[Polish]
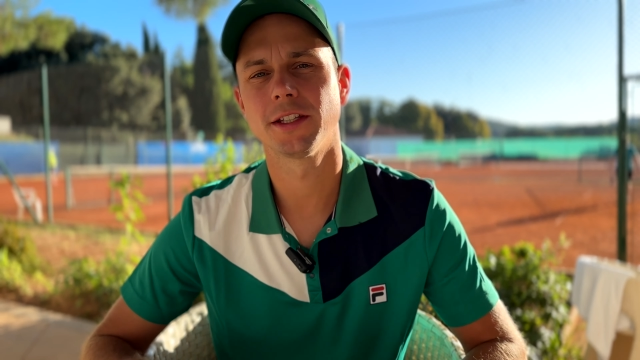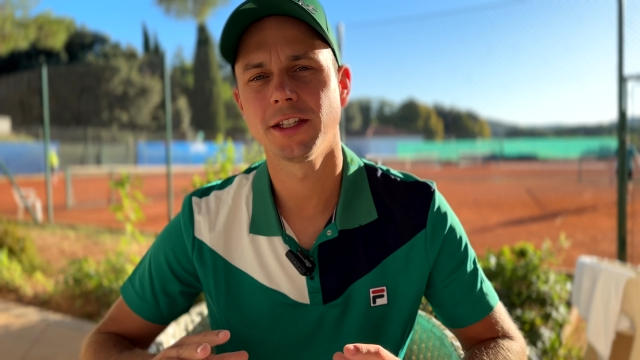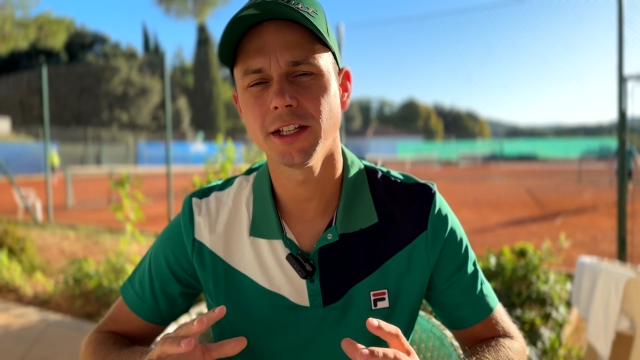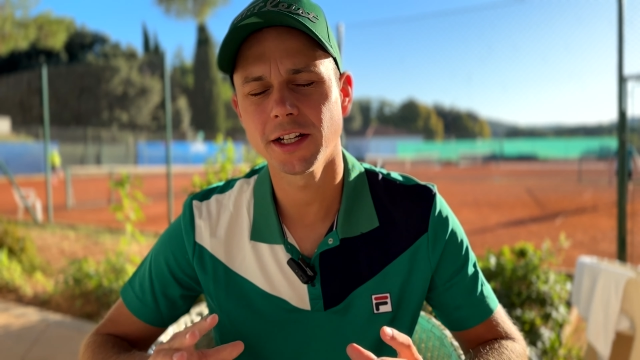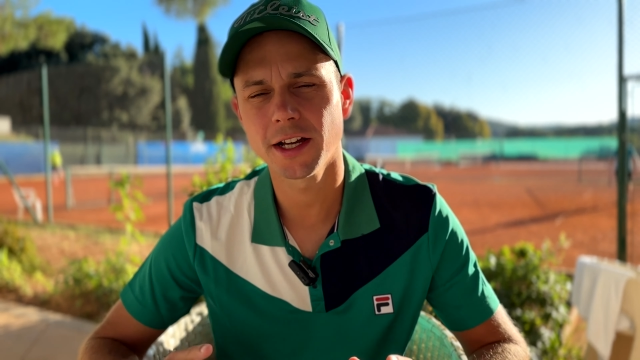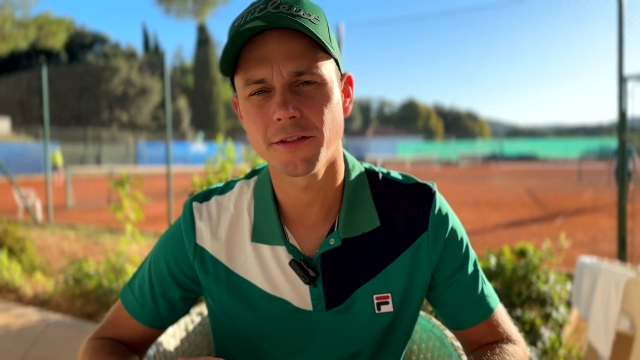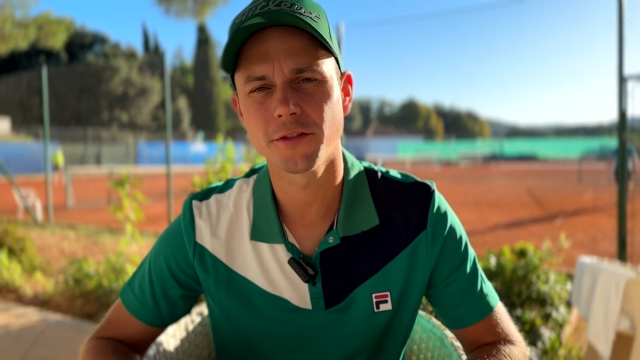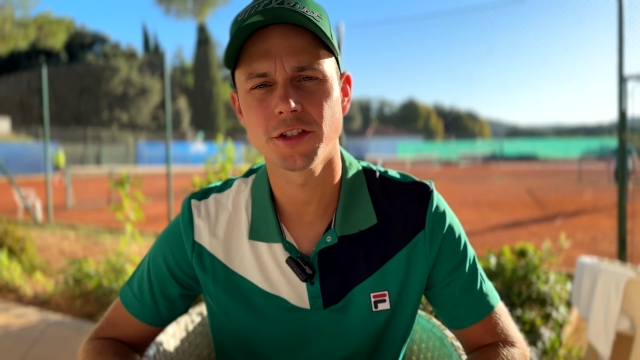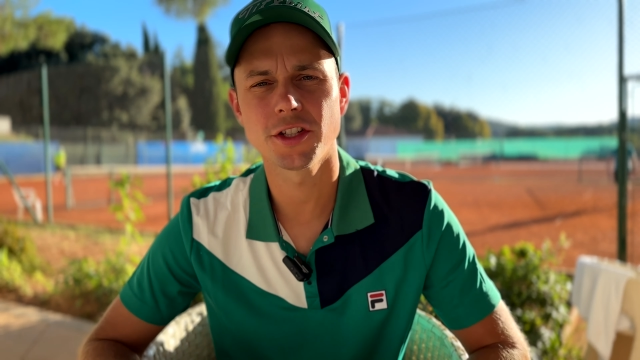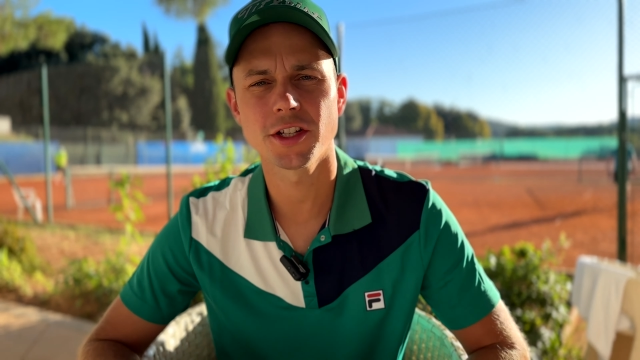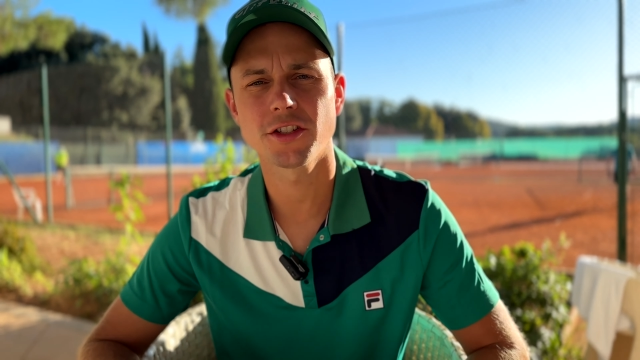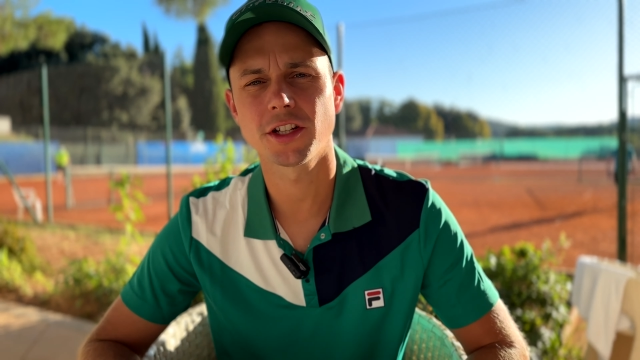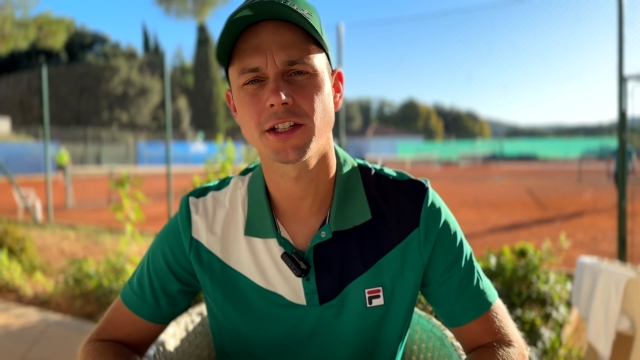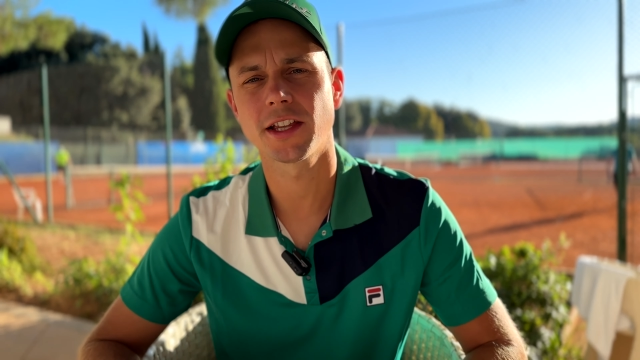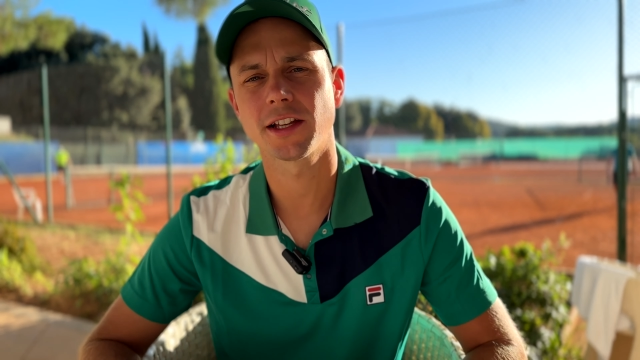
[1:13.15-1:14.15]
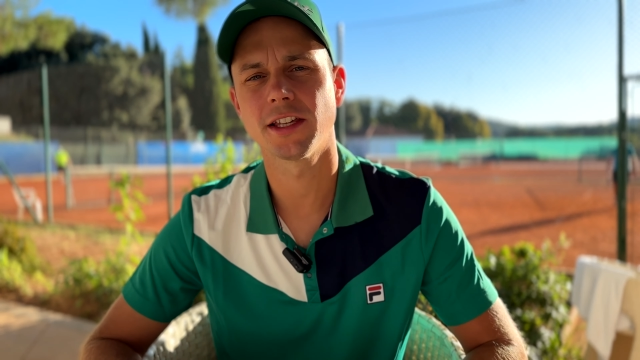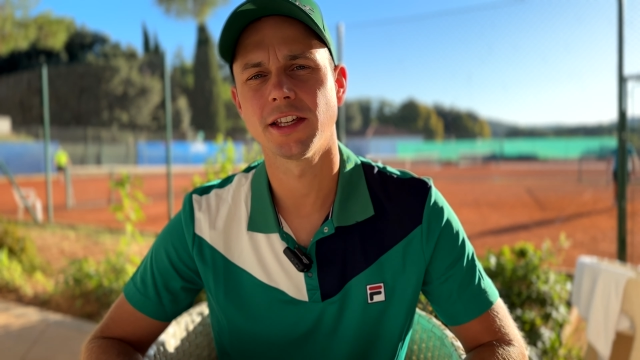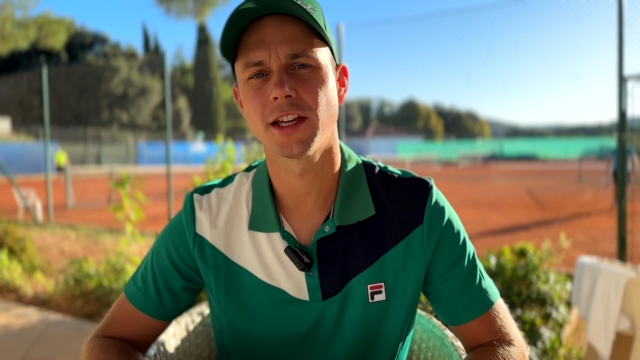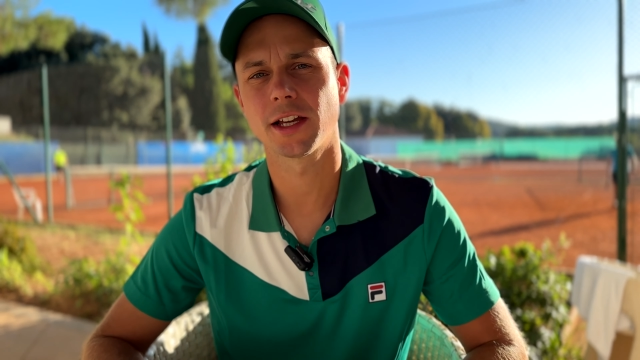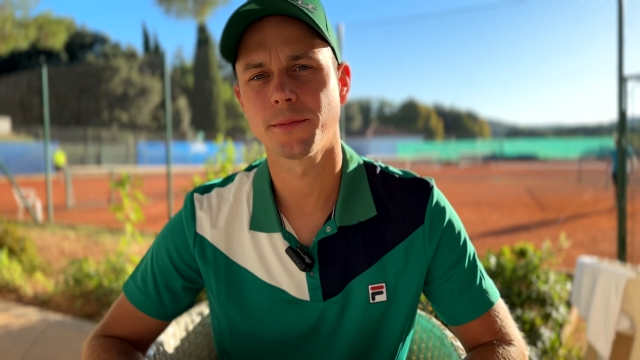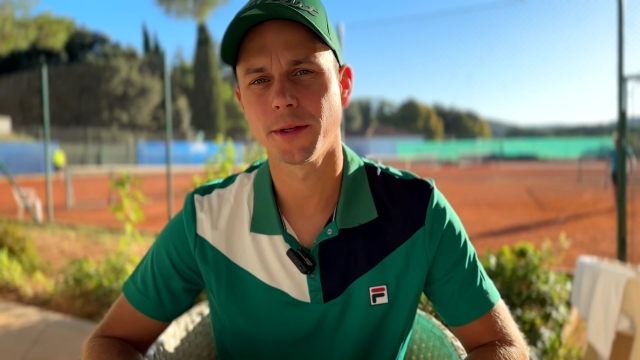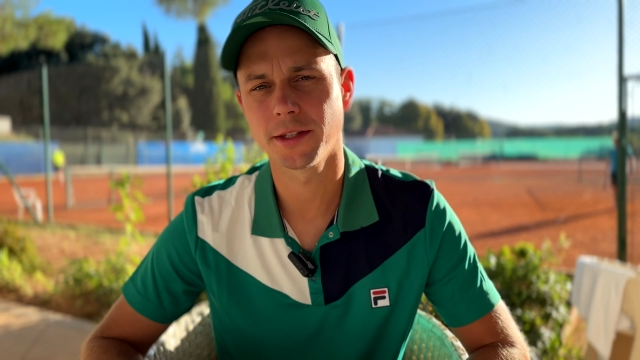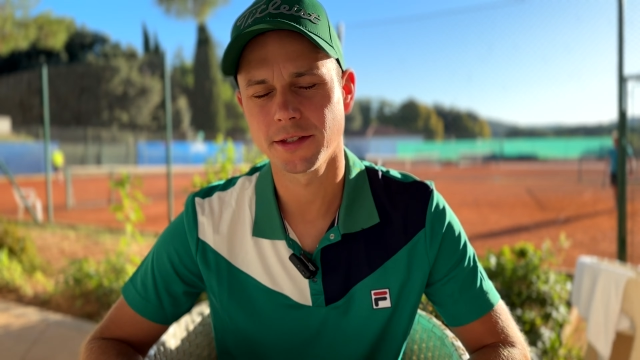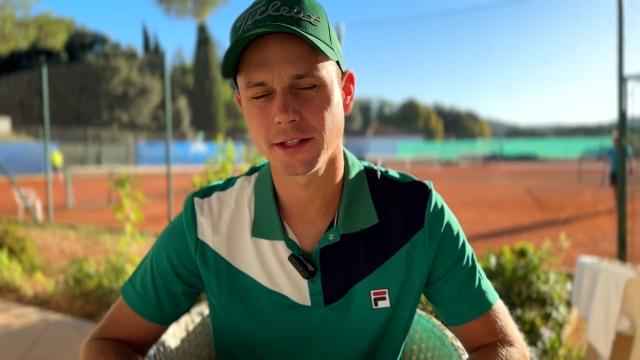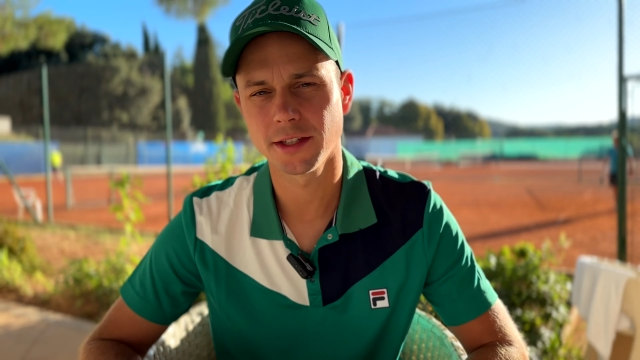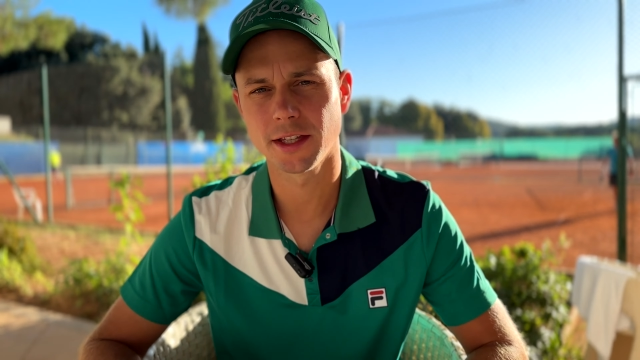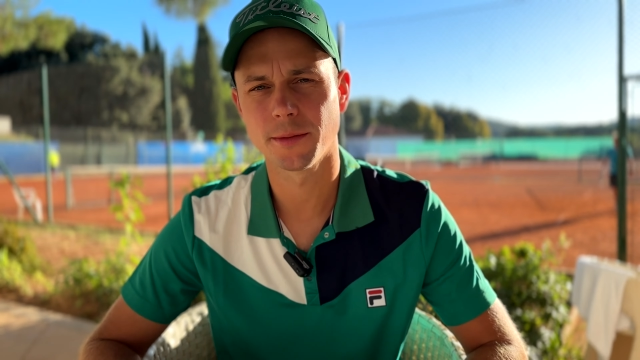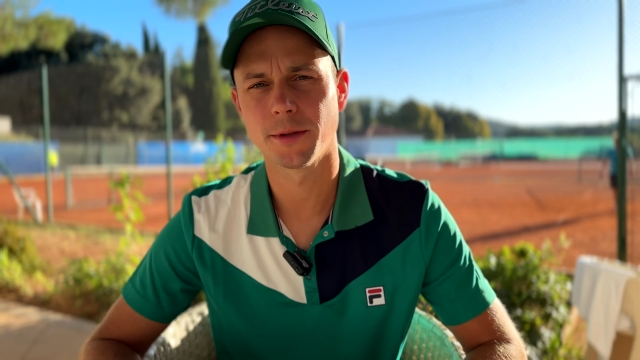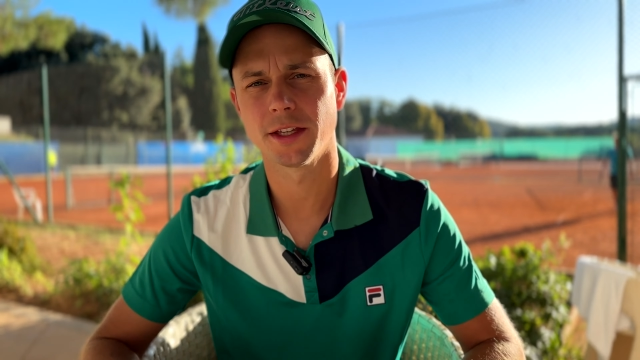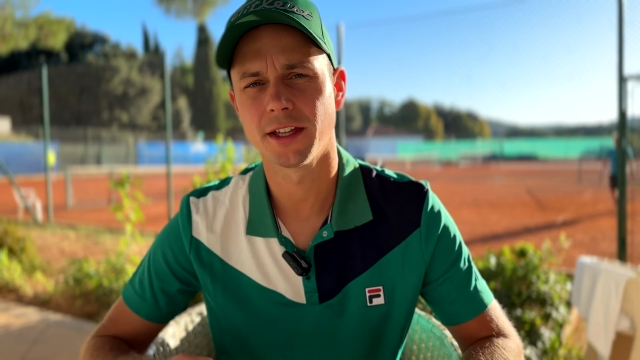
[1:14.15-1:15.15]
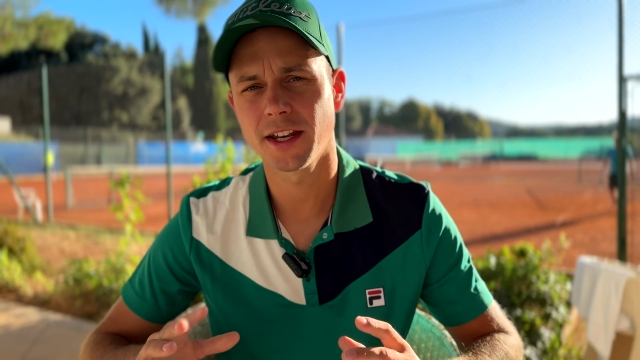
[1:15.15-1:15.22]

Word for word: kilka wycieczek, takich jak m.in.